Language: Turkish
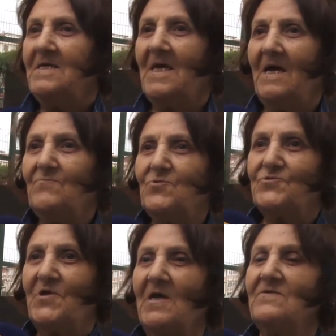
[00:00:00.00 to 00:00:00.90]
Ya
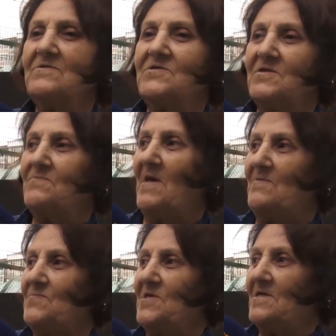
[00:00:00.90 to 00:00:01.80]
buradan işte
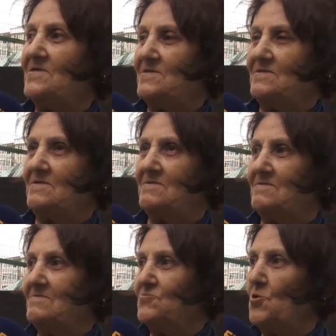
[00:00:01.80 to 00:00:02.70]
ben biraz
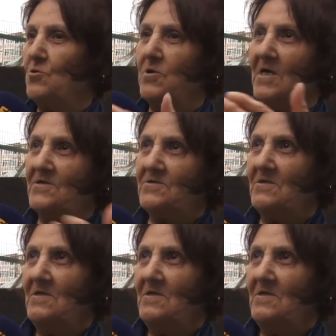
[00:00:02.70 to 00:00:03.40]
e, yollar,